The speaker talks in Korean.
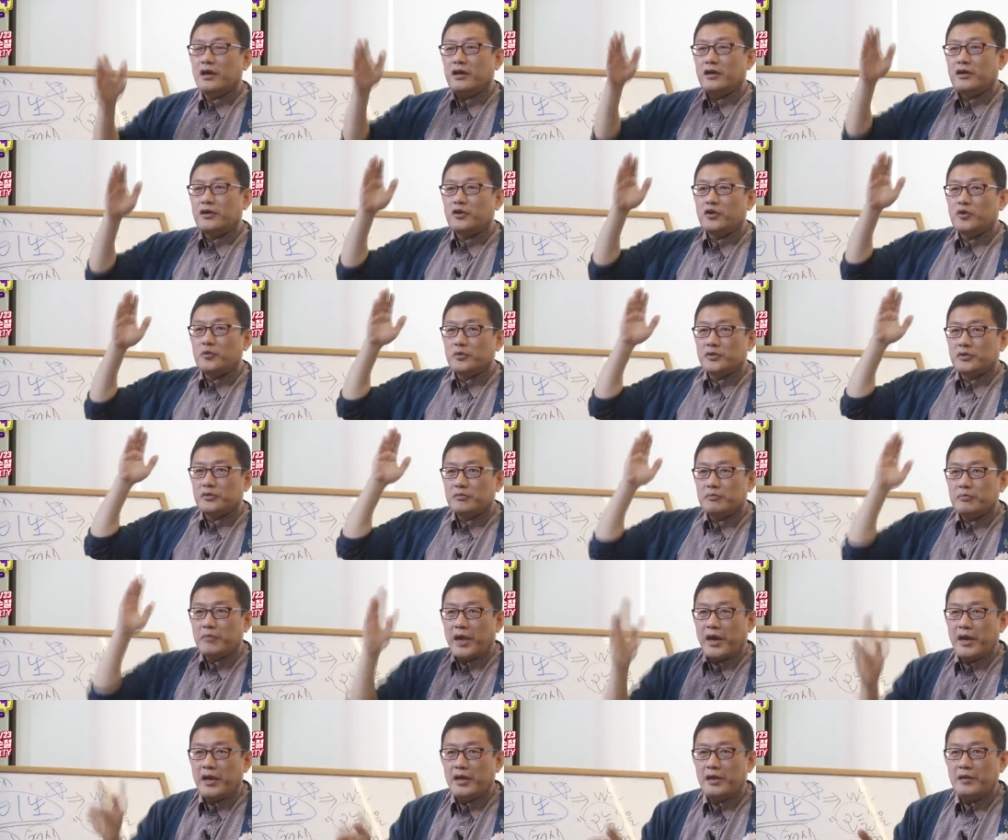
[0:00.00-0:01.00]
여러분,
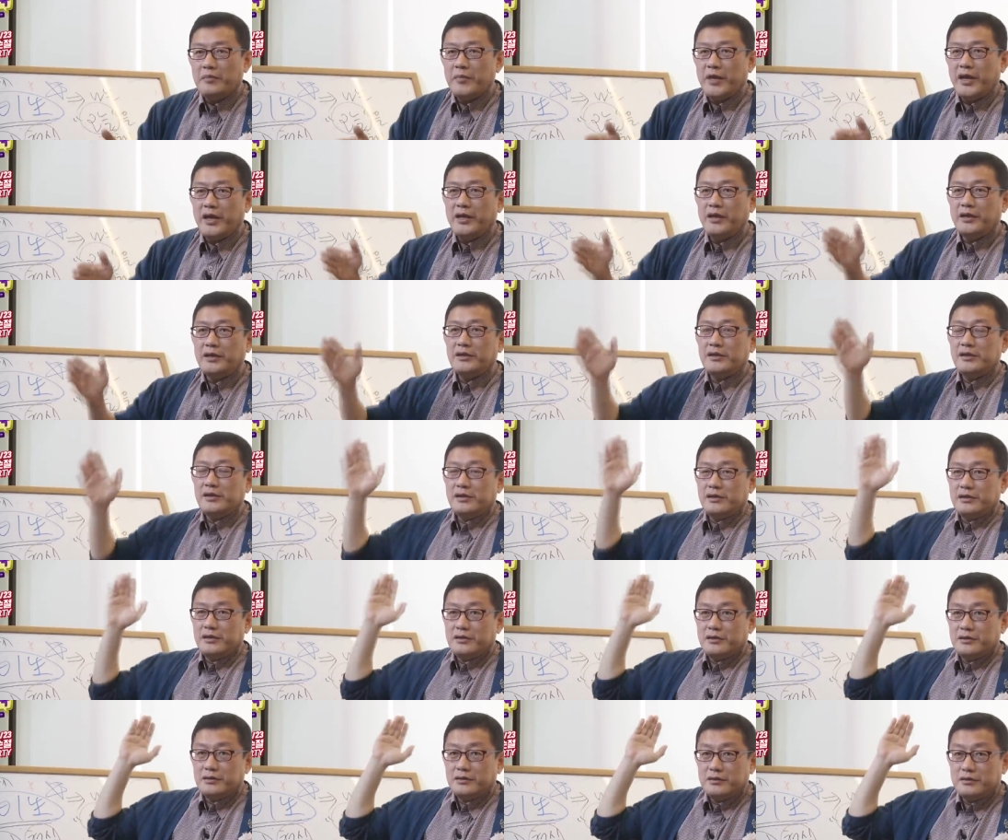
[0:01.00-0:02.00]
매일매일을
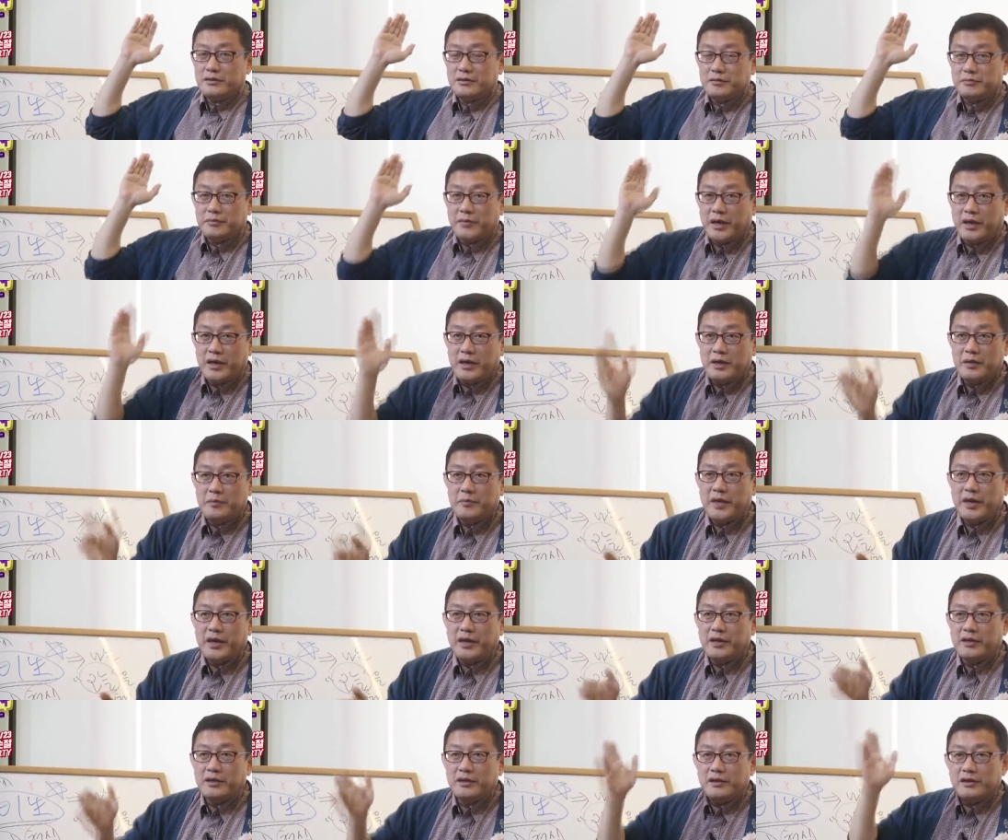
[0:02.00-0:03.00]

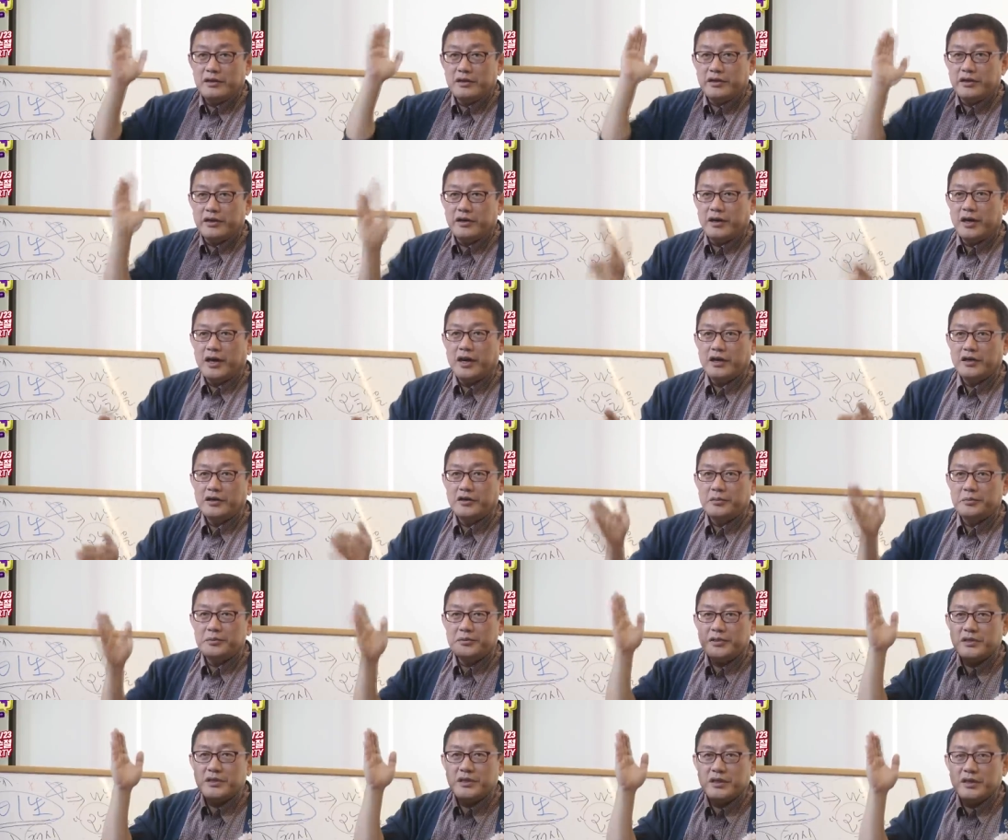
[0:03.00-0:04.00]
매일매일을 여한
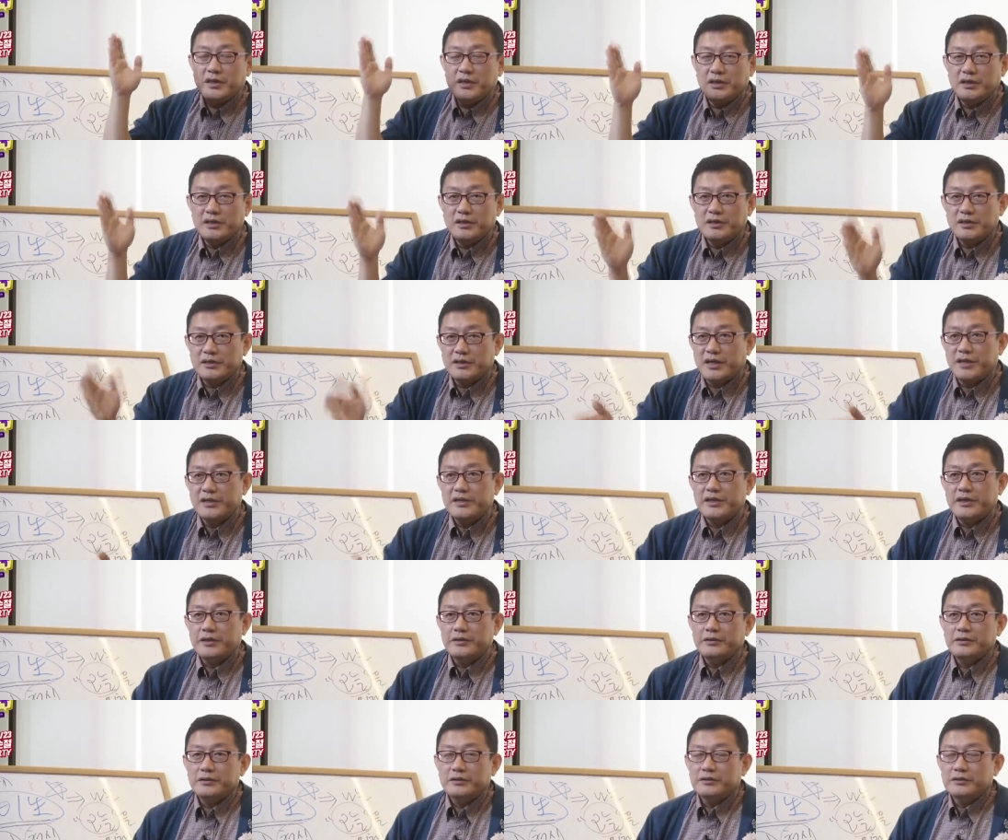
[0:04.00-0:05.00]
없이 사세요.